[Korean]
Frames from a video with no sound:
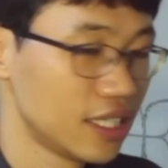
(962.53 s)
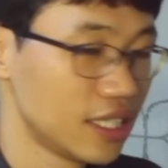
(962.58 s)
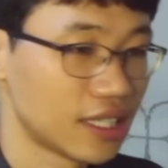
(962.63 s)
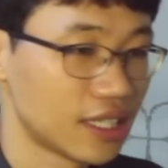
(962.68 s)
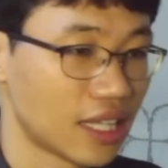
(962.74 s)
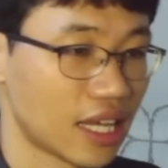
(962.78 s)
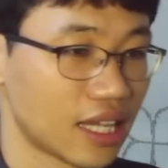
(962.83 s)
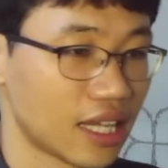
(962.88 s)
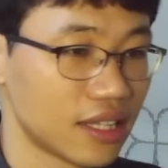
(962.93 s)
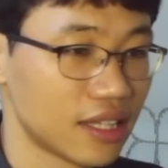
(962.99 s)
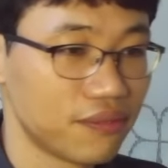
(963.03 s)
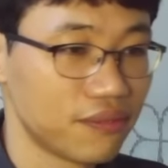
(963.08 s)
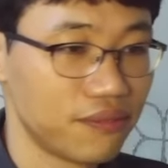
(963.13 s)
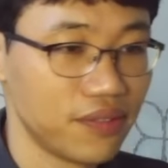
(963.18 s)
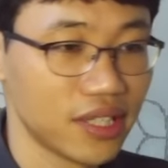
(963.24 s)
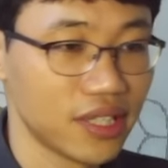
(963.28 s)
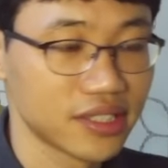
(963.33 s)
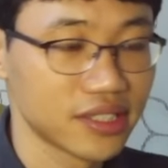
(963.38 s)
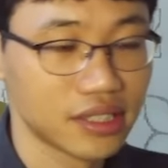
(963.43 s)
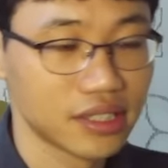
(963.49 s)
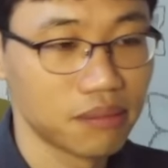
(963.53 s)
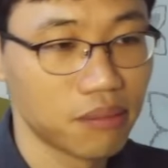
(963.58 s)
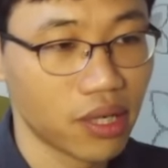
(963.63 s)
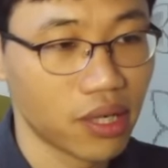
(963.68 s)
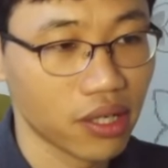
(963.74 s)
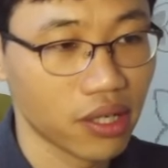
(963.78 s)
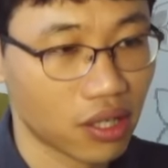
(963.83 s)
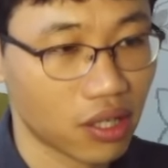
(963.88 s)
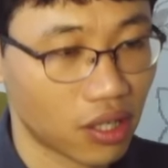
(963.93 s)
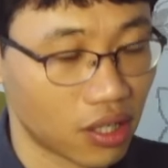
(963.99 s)
that fixed
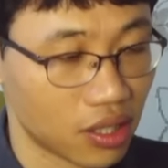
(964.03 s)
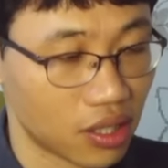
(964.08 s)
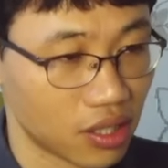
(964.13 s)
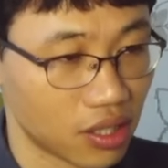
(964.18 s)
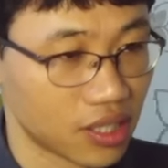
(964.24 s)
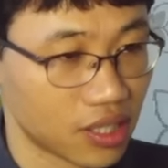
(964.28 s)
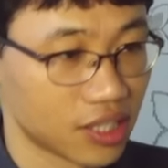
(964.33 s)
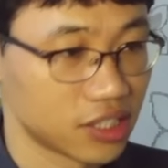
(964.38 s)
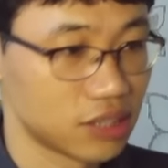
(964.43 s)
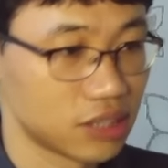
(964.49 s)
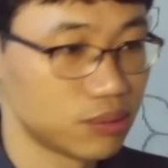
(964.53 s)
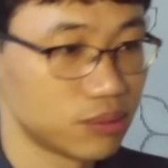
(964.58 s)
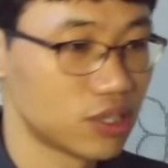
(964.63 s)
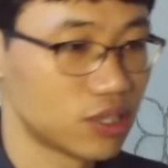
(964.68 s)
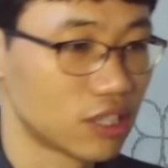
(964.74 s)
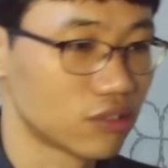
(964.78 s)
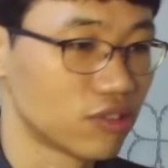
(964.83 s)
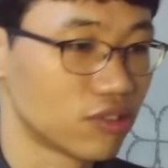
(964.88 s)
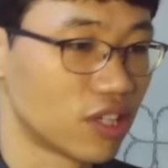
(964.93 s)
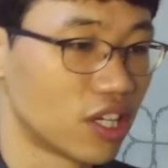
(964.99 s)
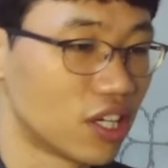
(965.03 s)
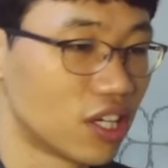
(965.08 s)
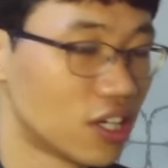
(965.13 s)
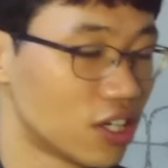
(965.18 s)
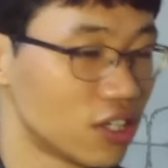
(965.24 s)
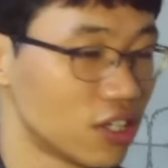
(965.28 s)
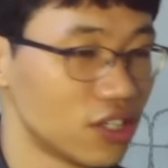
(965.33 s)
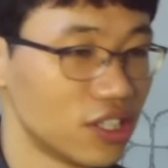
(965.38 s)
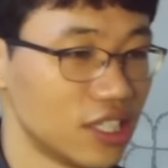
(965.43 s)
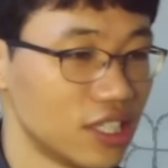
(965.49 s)
my car 하시면
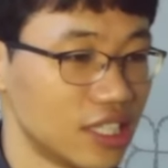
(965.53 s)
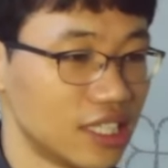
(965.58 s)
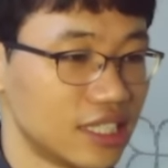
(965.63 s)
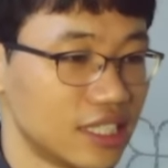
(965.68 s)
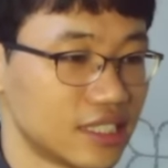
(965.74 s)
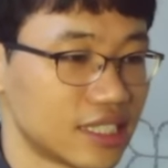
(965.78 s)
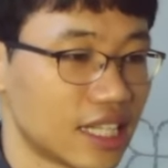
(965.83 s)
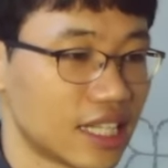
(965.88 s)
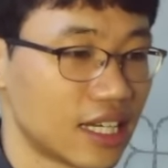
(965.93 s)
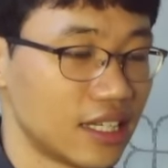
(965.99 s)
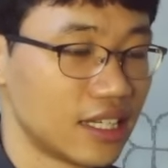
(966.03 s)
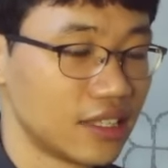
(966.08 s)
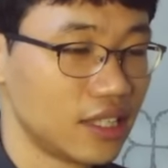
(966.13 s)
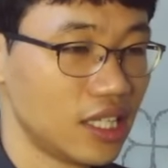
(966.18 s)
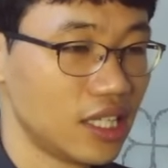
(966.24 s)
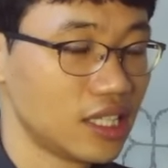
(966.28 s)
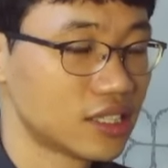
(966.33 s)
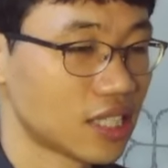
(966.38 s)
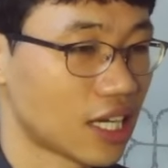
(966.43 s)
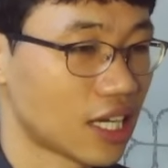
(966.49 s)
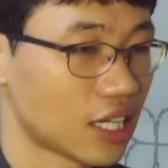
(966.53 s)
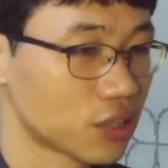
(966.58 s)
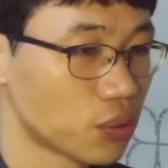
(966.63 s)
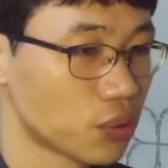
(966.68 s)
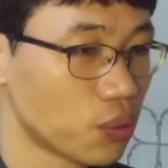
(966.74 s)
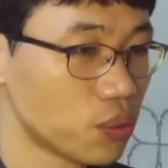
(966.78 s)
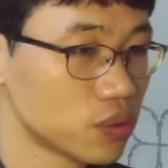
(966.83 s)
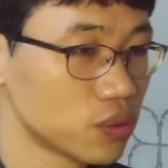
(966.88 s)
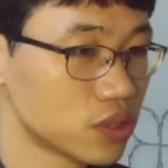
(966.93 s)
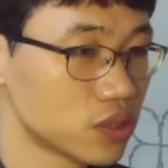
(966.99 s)
되고요. 자, 내
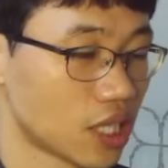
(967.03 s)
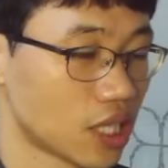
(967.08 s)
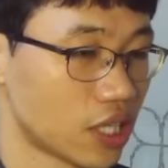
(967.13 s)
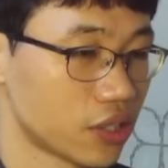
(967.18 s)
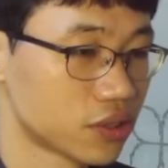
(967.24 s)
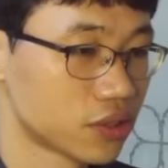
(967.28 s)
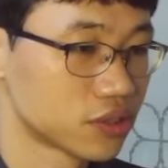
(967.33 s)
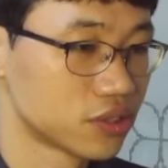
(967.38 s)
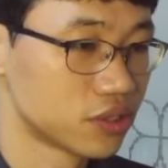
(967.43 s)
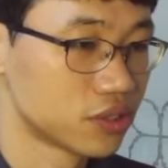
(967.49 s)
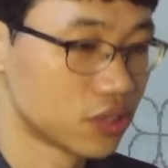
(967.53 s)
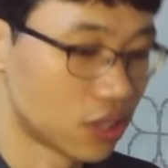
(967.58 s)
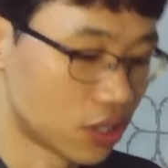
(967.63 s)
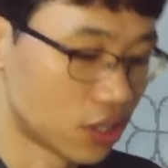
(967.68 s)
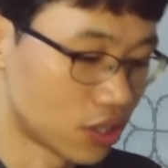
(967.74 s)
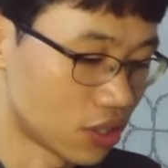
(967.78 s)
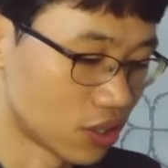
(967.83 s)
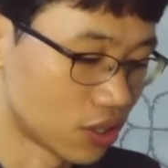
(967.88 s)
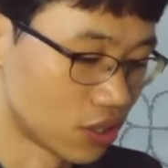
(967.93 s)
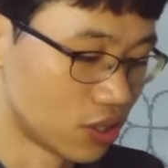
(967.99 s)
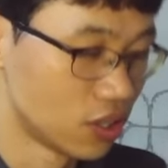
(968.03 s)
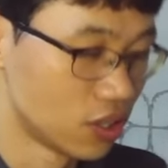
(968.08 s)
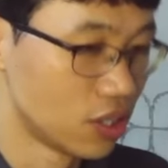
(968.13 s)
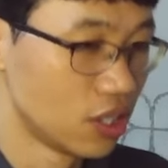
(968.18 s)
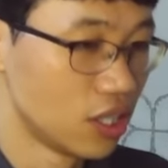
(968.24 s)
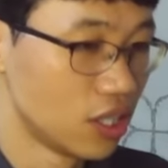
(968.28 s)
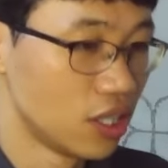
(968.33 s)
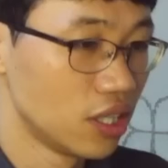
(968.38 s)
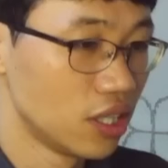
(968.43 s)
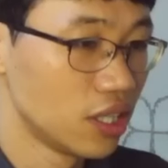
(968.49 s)
자동차였어.
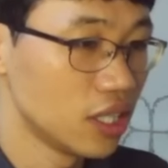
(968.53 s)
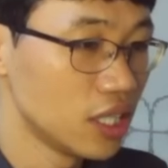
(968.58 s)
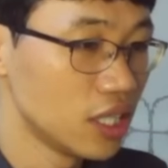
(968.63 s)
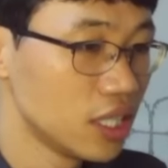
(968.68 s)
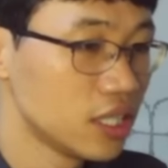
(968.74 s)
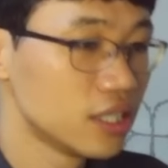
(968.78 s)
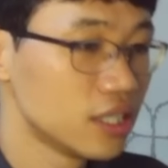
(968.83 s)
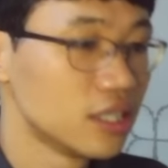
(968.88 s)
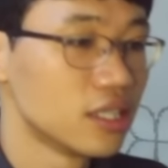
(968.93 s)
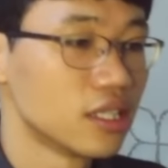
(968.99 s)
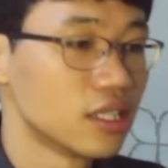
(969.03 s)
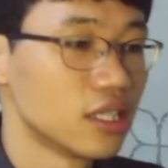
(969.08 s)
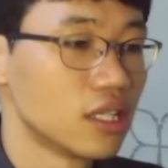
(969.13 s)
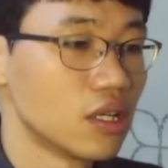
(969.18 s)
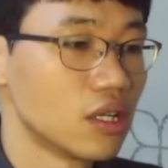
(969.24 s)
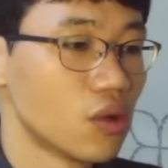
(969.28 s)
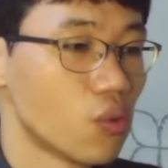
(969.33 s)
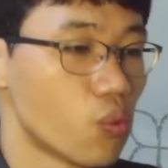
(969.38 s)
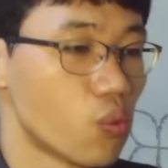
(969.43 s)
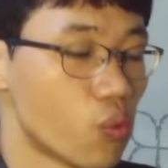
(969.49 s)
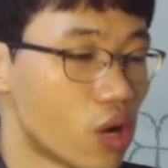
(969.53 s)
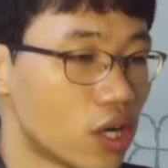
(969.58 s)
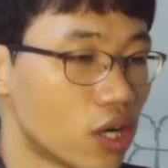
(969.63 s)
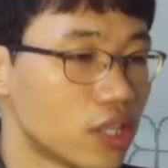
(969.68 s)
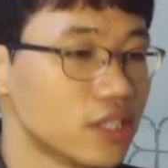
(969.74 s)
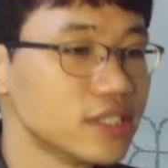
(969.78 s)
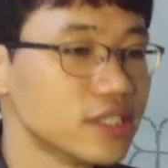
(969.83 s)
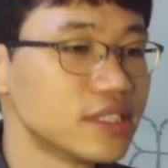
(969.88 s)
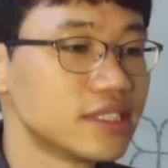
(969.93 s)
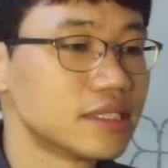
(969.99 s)
It
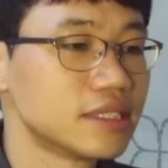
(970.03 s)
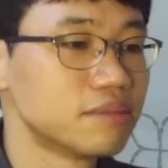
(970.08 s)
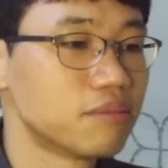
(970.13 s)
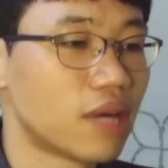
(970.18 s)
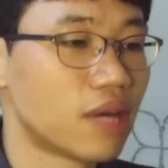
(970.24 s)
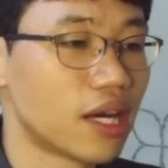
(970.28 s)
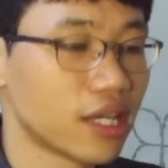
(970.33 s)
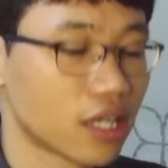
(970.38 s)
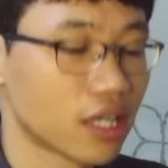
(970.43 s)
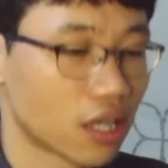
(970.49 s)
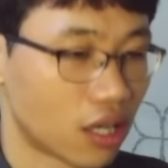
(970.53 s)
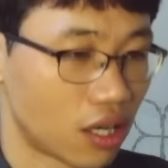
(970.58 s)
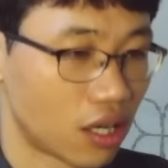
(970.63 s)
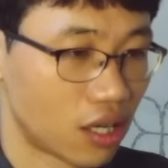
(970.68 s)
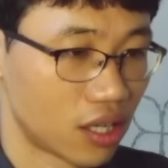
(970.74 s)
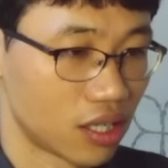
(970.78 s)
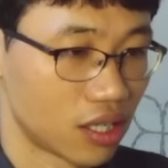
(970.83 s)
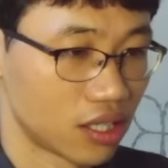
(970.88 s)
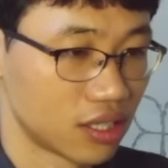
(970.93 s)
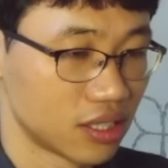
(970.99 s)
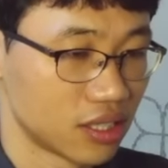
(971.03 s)
was my car.